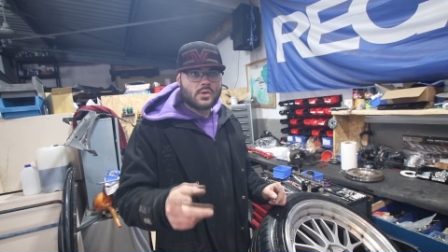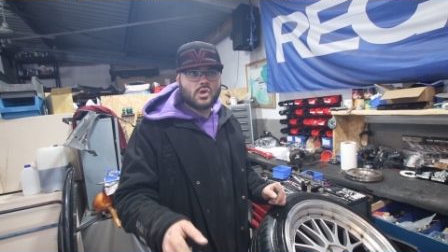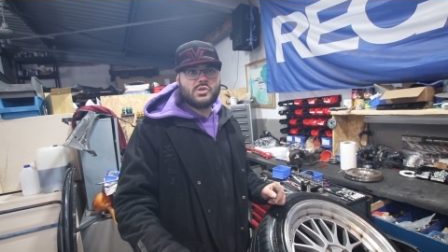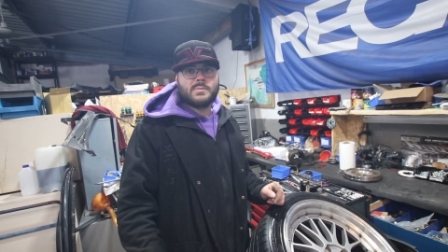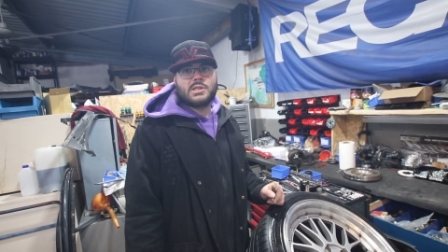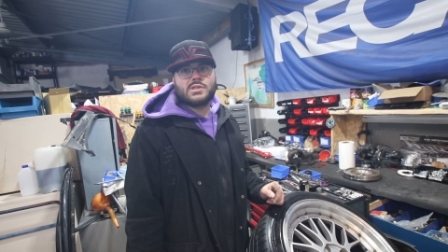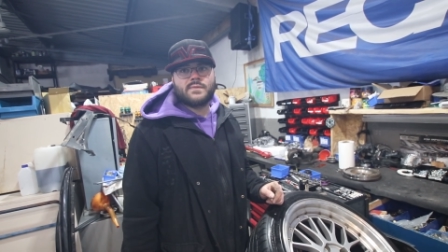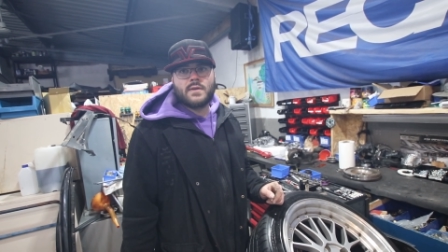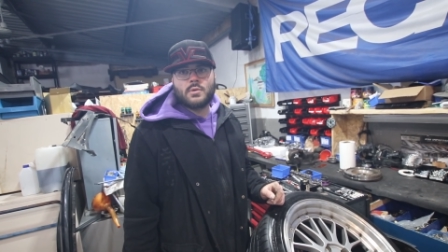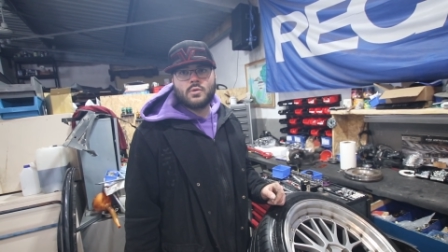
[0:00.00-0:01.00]
Ein Kreuzspeicher,
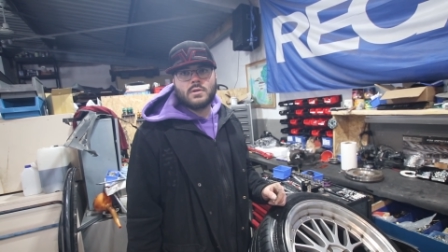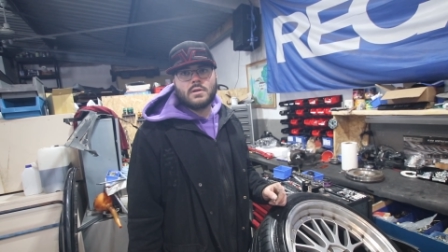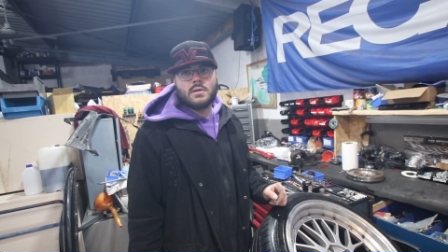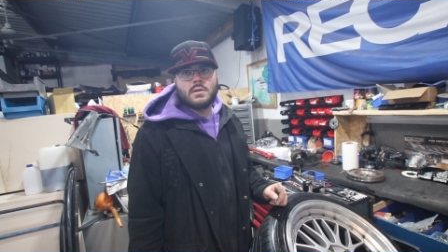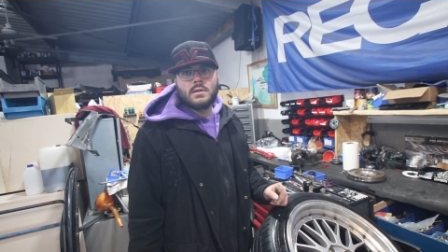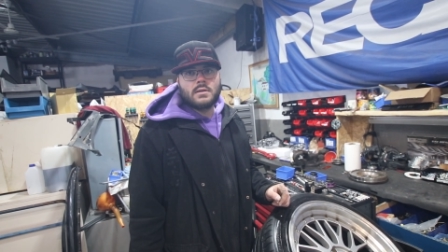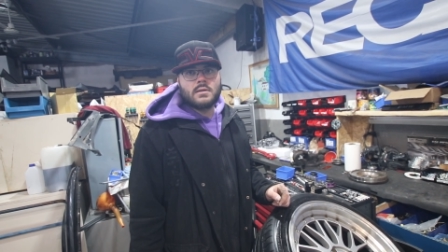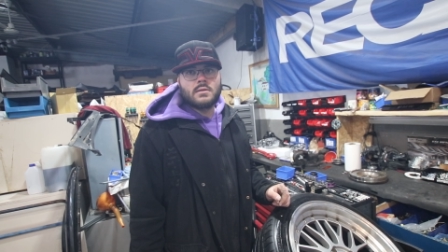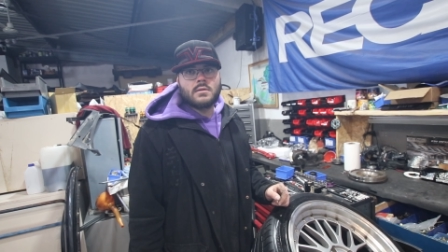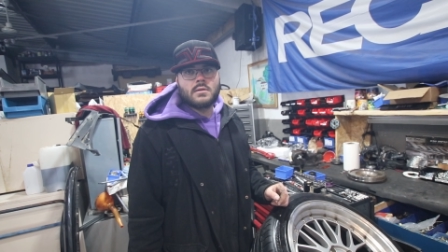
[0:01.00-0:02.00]
4x100
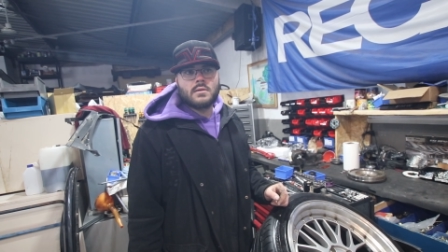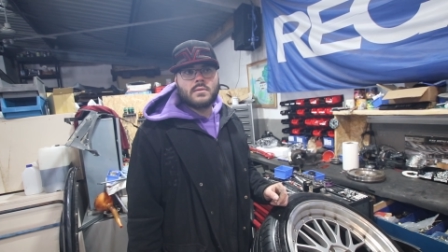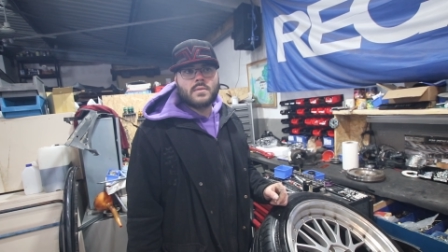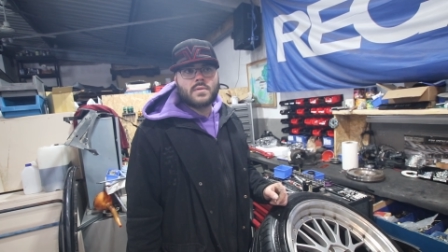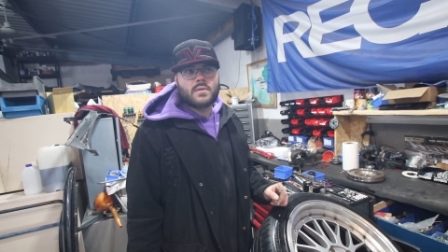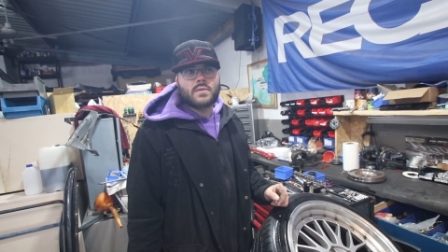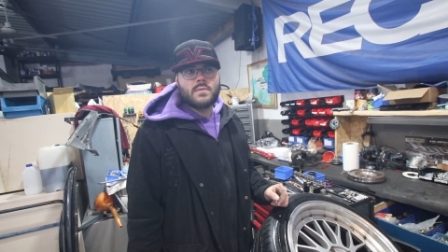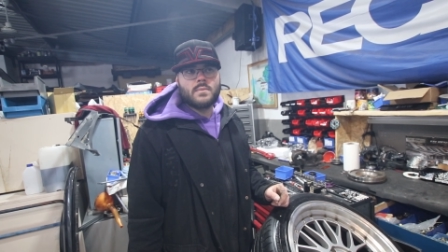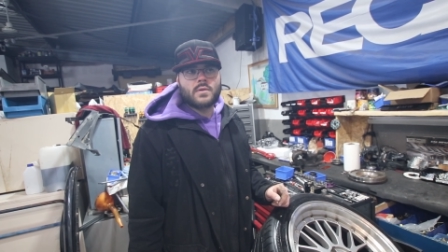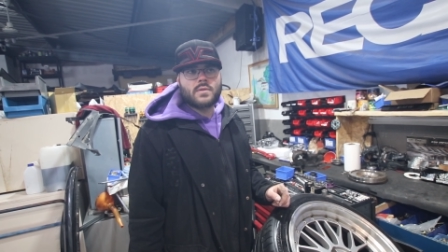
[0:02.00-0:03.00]
in, äh, was ist das,
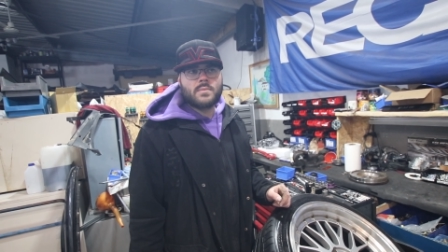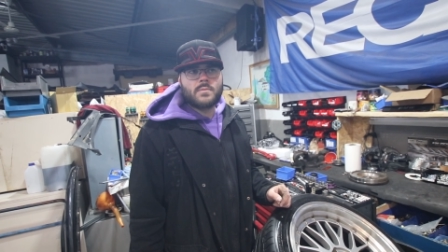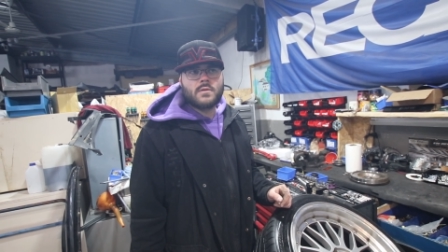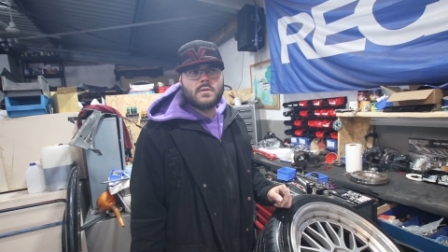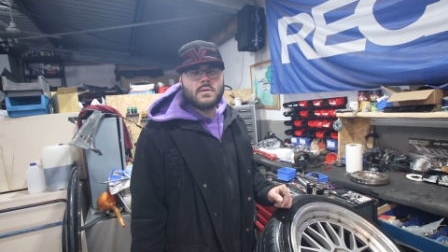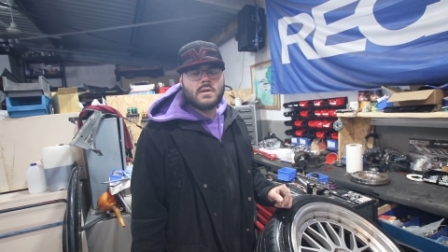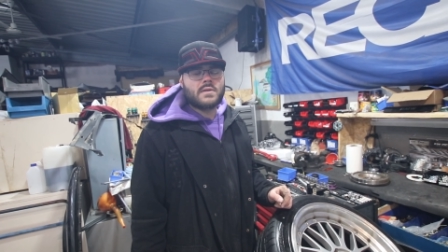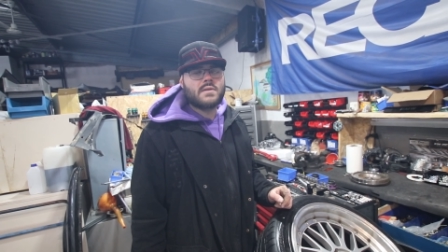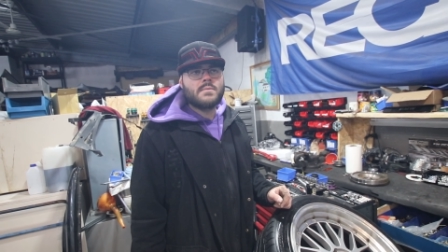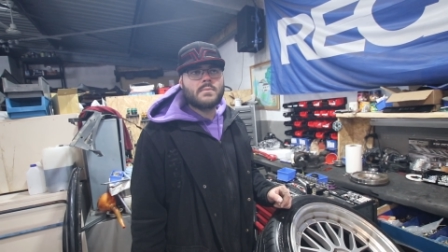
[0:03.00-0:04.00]
7x17,
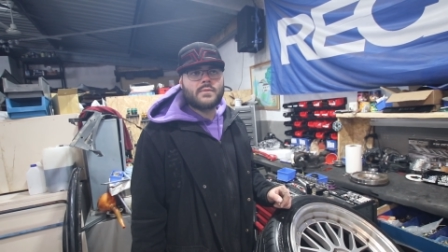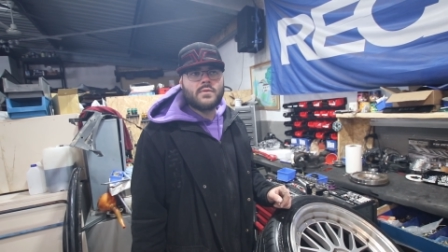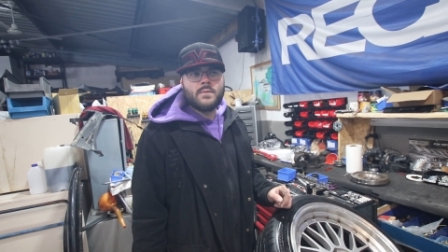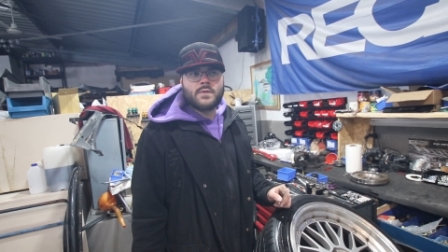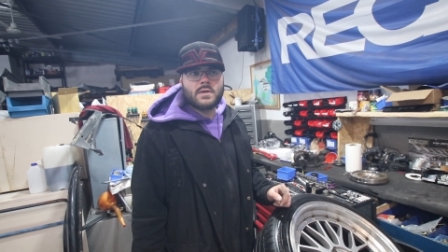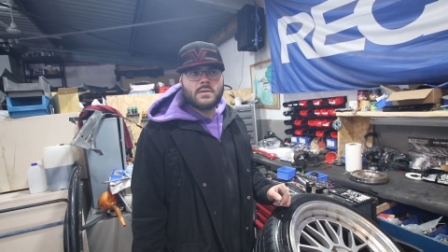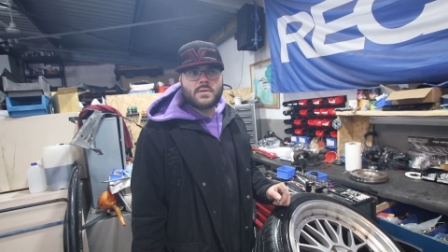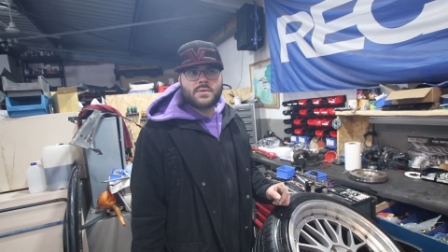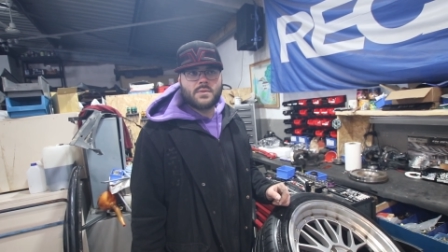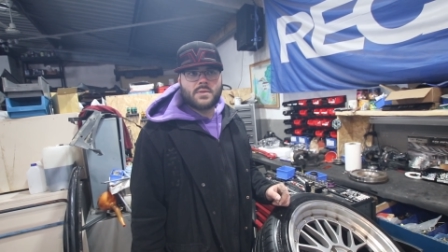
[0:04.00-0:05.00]
ne, 7x15 oder so.